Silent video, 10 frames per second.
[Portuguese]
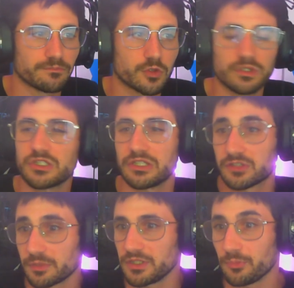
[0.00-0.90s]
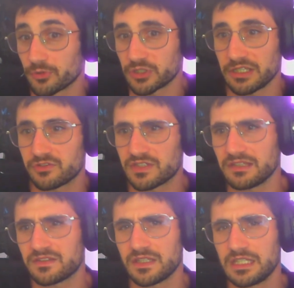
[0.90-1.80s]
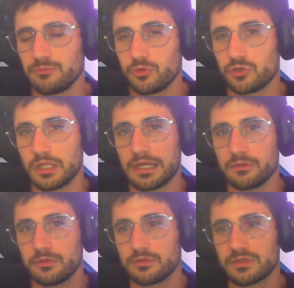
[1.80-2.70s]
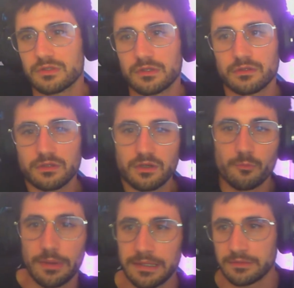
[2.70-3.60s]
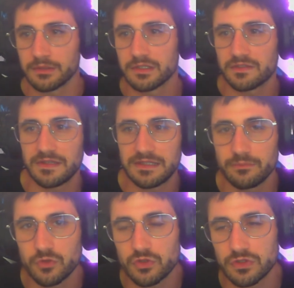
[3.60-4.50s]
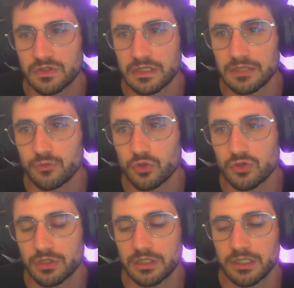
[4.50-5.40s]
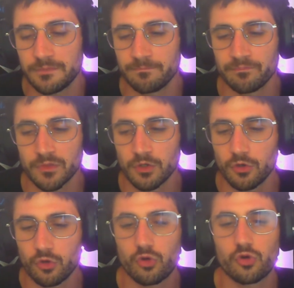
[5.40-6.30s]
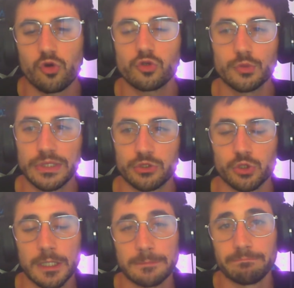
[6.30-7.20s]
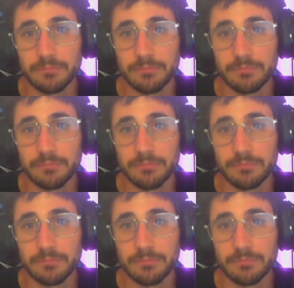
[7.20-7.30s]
Um, quando a gente termina o projeto, sentimos-nos, claro, bem, sentimos-nos sentimos, -nos, um, concluídos.